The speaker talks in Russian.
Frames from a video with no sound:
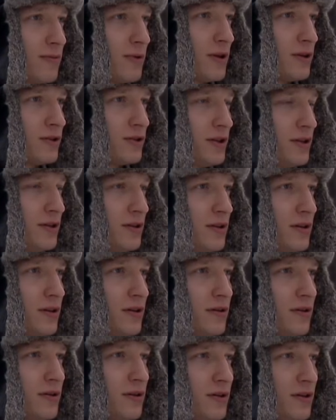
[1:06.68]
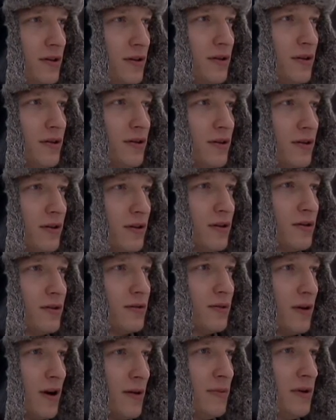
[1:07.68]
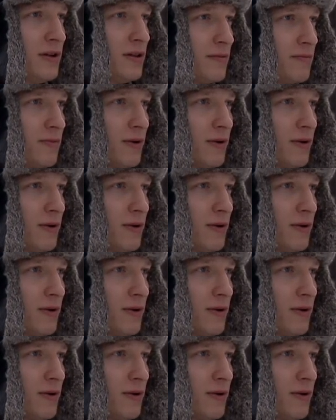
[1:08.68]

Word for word: и положение поливать, и э, обильный